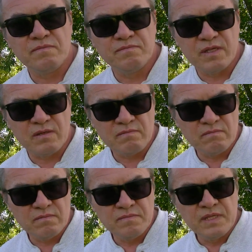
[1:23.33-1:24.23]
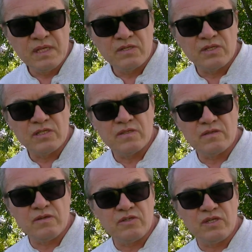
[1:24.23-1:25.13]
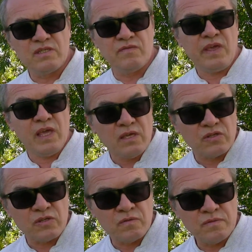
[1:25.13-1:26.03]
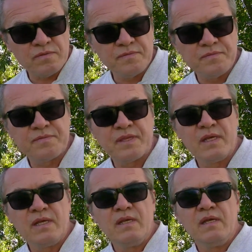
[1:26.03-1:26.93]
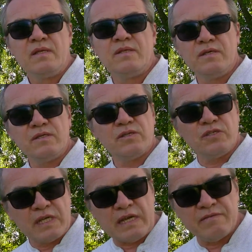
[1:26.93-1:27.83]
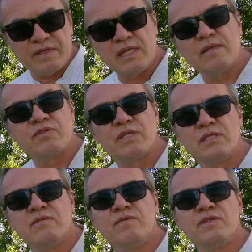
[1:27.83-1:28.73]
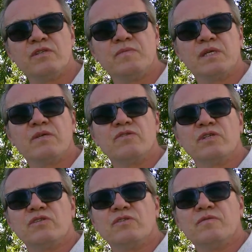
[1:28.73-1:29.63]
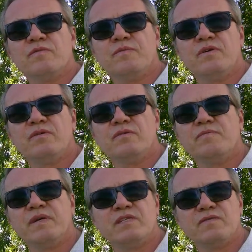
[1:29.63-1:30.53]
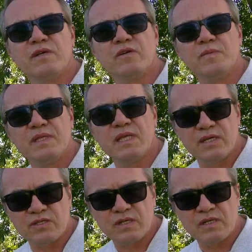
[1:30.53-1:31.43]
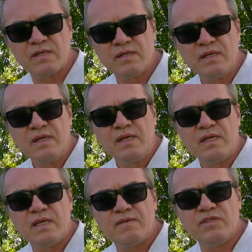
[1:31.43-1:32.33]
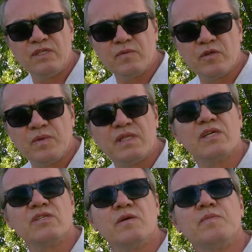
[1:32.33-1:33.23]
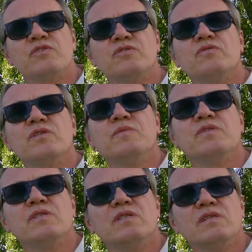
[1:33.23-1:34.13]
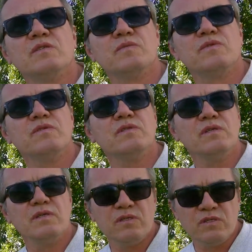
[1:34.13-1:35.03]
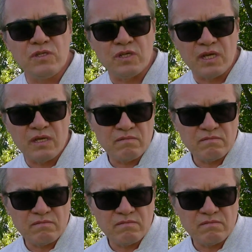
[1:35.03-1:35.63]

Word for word: No. Czyli on się zwiększył. No i co ciekawe, ja na przykład zauważyłem taką rzecz y, po Państwa komentarzach. Ja widziałem komentarze na początku niebocentryzmu i dzisiaj.